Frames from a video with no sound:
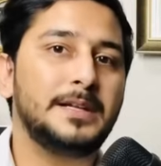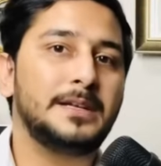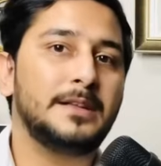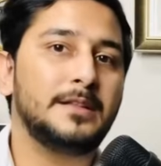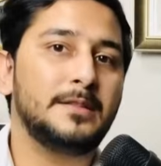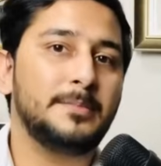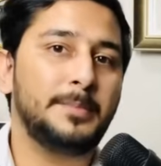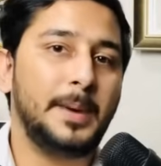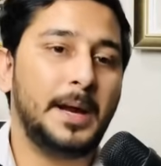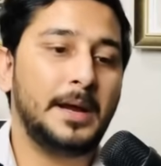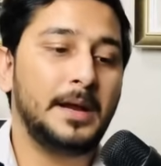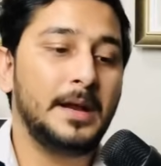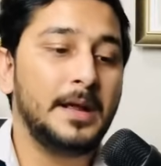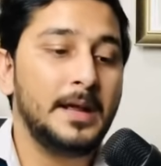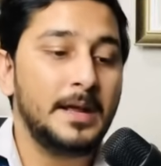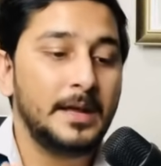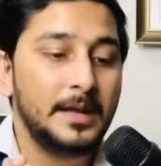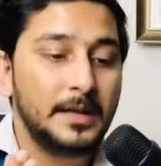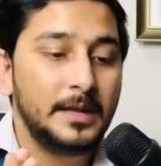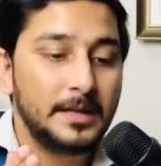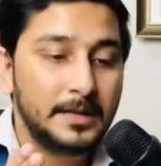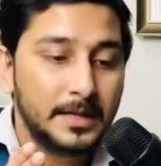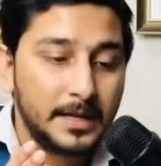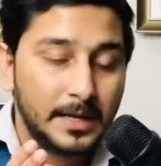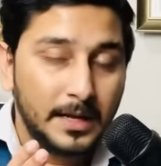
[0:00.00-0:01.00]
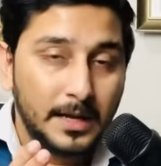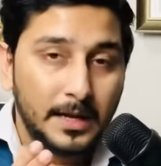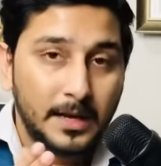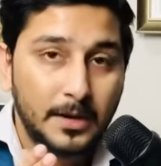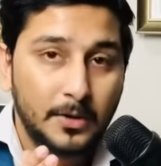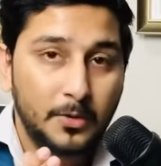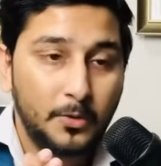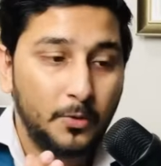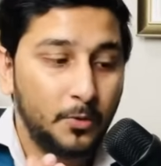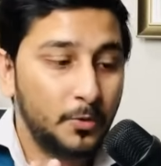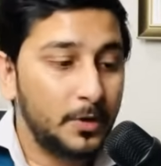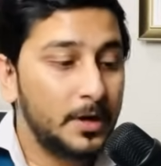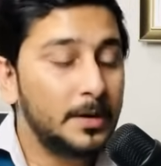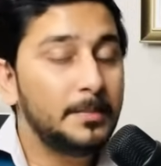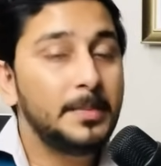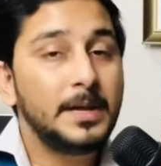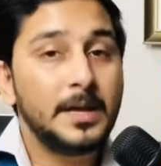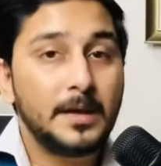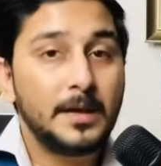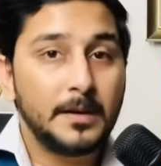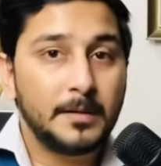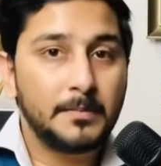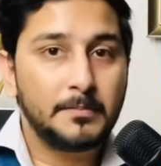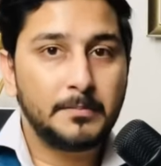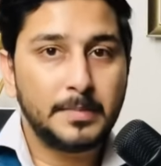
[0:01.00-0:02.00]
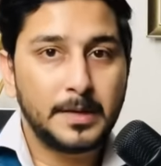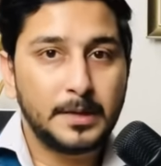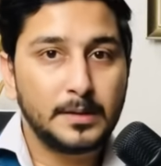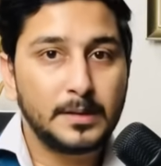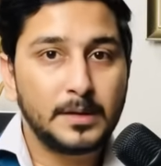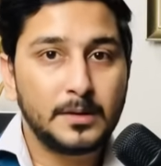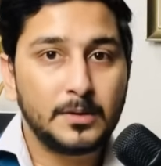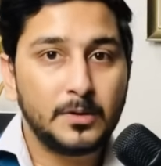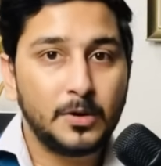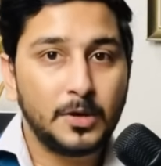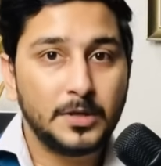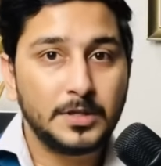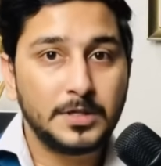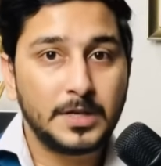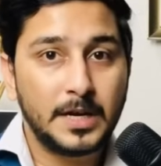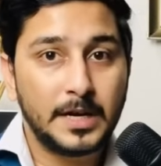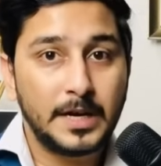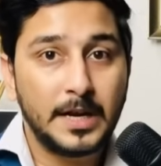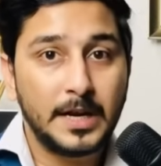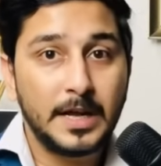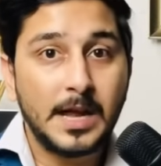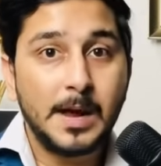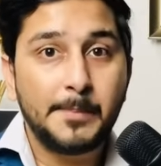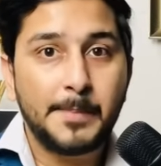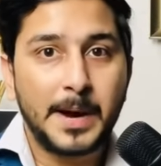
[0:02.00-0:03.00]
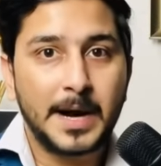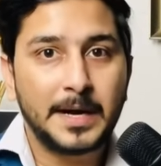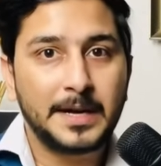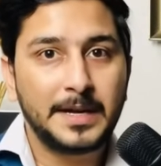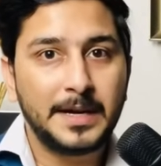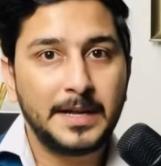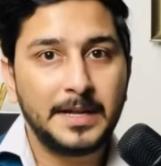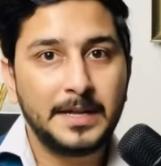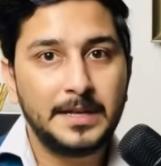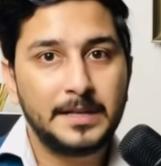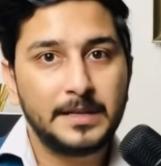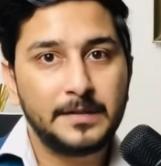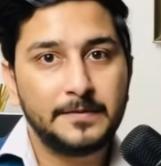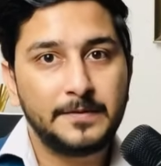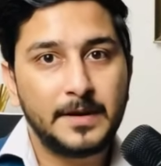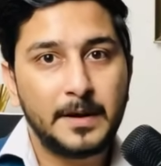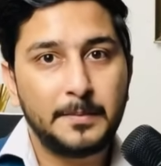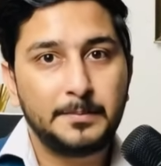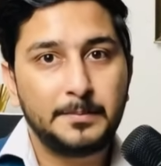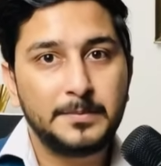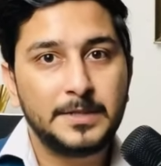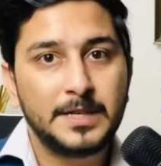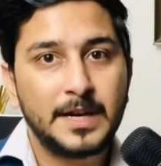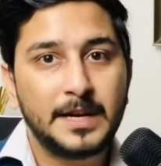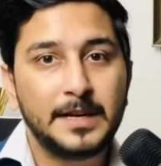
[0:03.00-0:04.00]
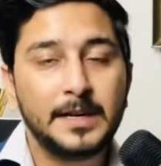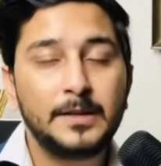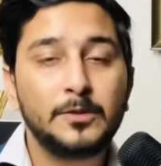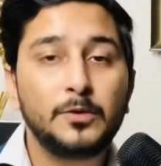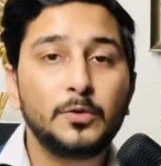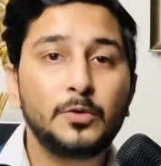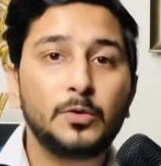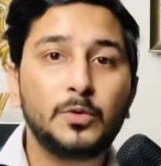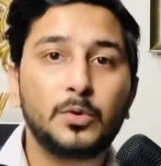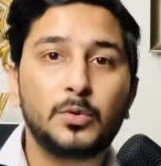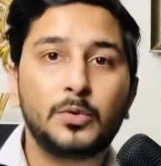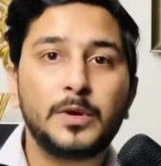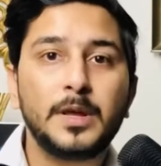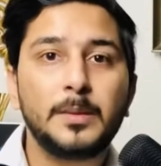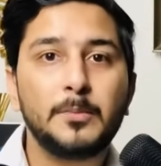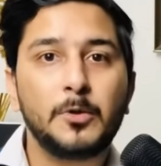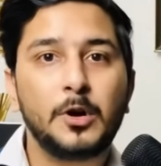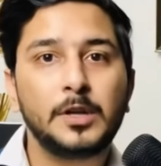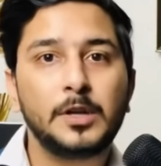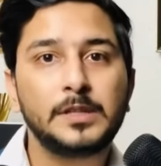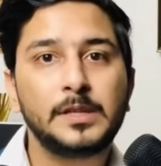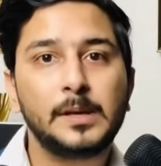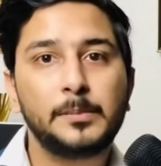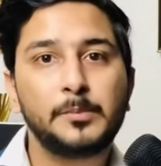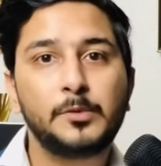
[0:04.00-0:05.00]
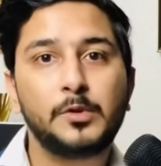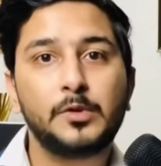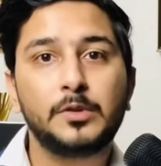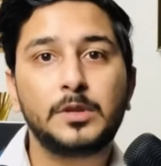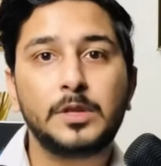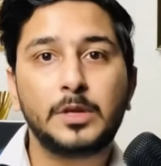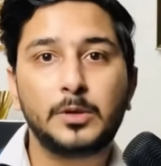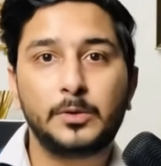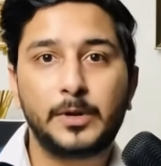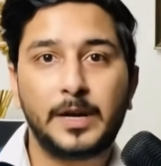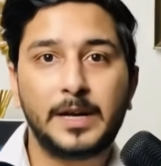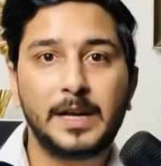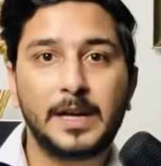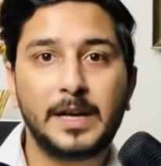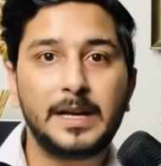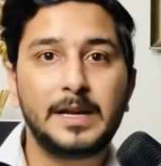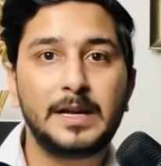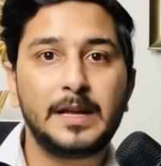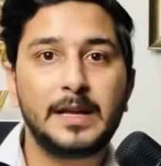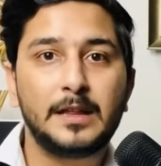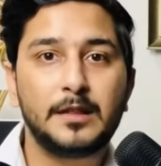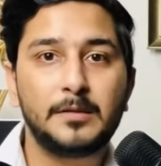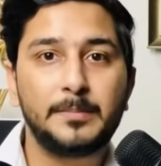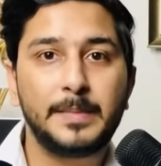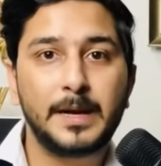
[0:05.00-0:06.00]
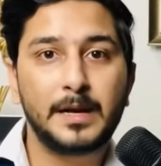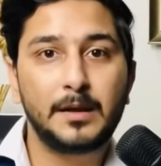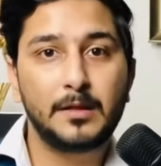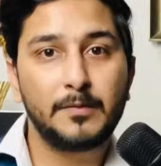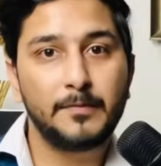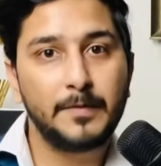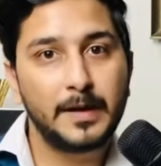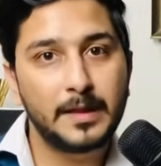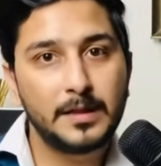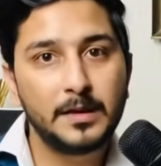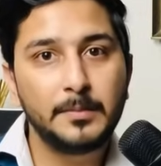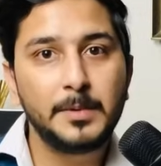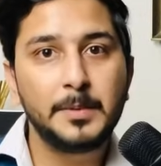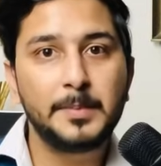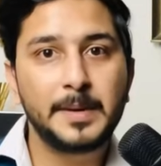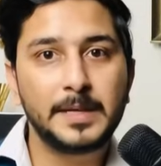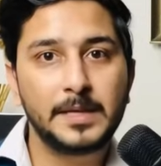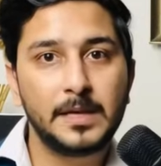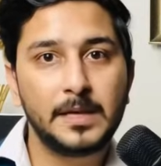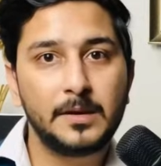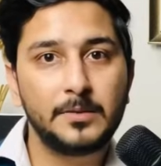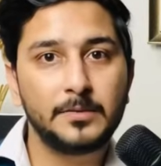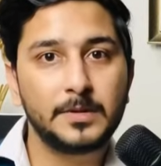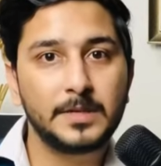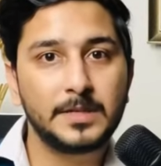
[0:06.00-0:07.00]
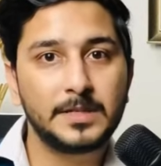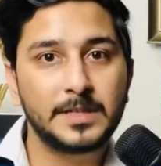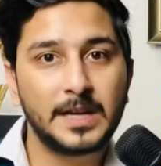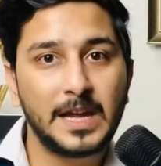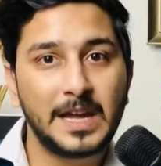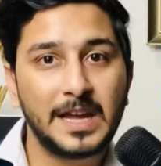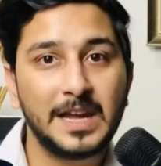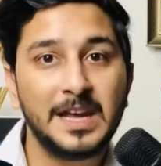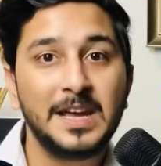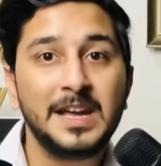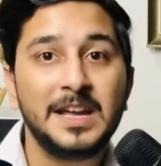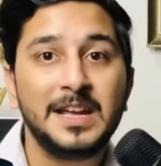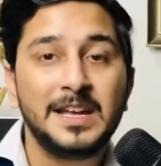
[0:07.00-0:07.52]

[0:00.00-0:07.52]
एस्पेक्ट देखें कोई भी बिजनेस लॉन्च करने या मार्केटिंग की तरफ आप जा रहे हैं तो थोड़े बहुत आपको थ्योरेटिकल एस्पेक्ट्स वैसे भी पता होने चाहिए